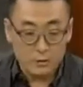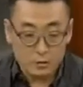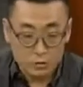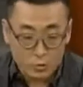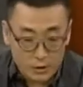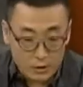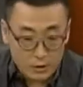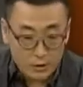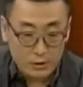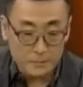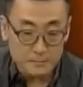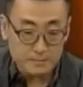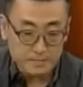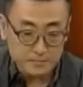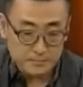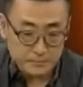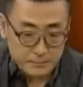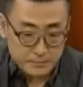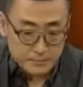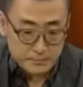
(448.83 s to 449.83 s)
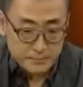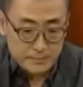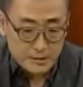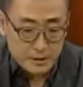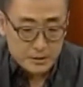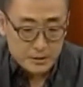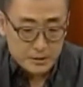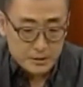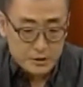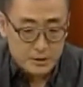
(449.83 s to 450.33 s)
所以
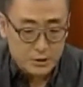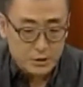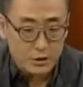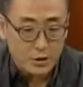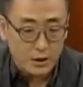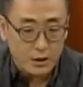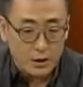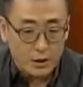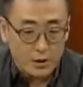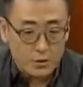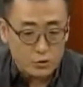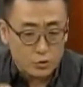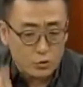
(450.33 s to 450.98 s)
你知道，